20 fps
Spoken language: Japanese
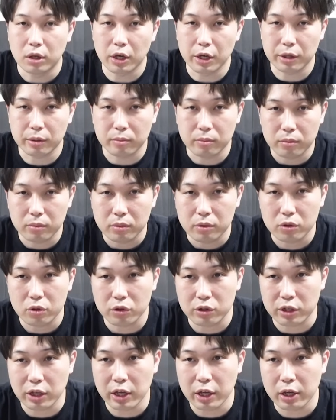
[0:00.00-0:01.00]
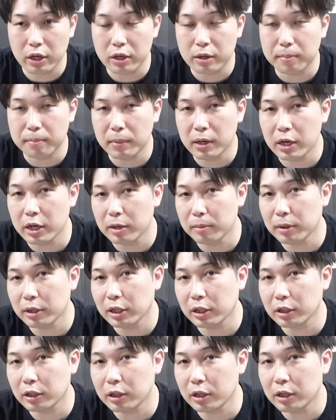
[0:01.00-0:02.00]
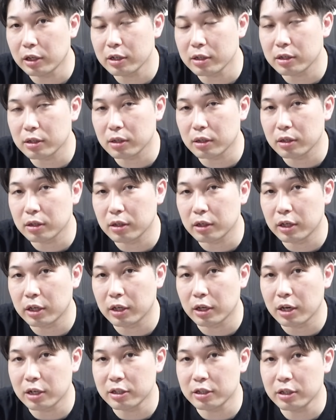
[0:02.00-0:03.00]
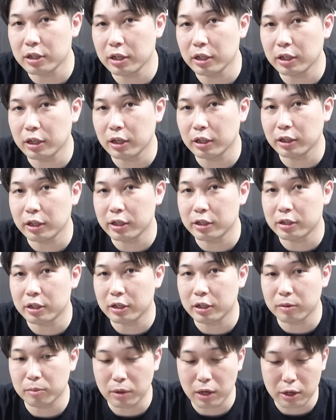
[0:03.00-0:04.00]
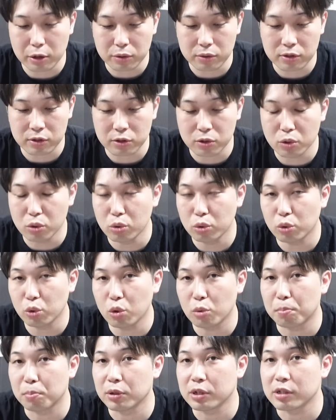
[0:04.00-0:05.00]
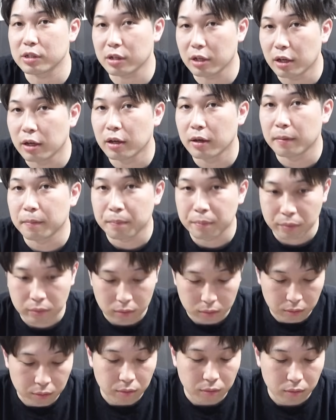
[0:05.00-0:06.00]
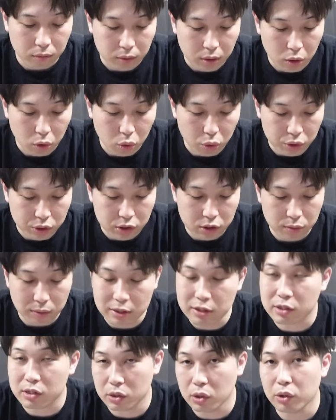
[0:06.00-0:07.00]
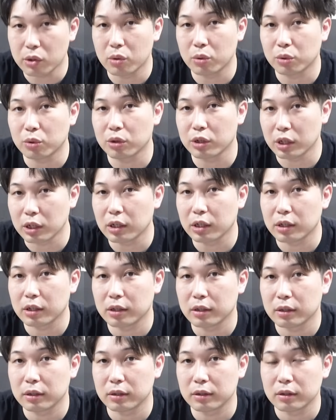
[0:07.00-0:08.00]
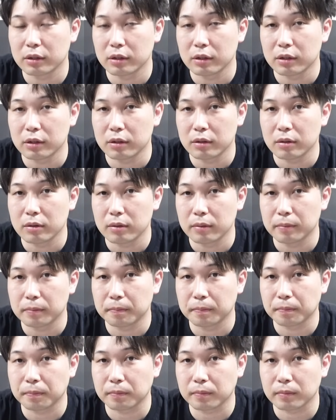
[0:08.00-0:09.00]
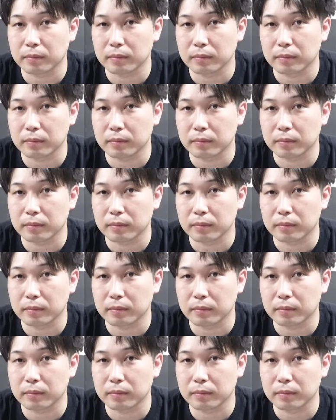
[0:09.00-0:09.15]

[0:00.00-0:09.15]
はい。そして、まあ、今だったら、えー、アジテーター適正でもあるスノードロップですね。うん。こいつは強い、本当に。試練でも強い。